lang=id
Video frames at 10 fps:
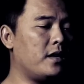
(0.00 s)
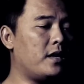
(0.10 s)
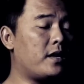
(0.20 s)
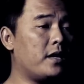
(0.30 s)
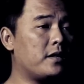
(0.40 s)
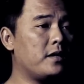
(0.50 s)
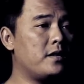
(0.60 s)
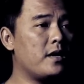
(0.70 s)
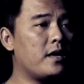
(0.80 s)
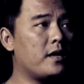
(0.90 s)
area
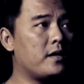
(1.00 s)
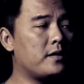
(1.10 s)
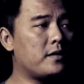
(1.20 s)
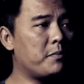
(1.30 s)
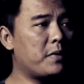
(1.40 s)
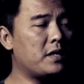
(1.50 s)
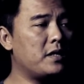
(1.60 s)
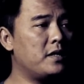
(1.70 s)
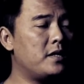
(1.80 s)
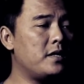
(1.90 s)
Tegal,
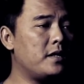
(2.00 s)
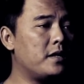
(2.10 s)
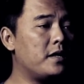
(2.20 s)
tepatnya di